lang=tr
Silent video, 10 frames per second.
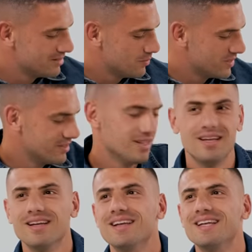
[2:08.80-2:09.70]
izlemesin de
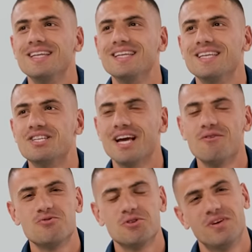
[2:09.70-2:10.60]
e, iki ay
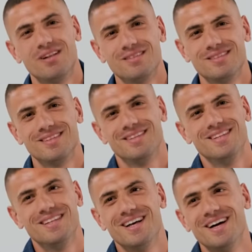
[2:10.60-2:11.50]
önce falan
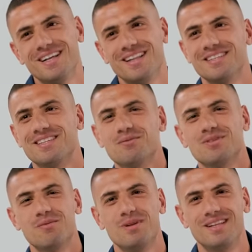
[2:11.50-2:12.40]

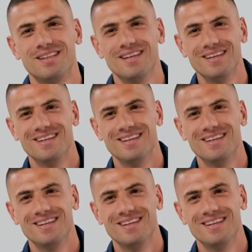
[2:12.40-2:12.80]
arkadaşlarımızla birlikte.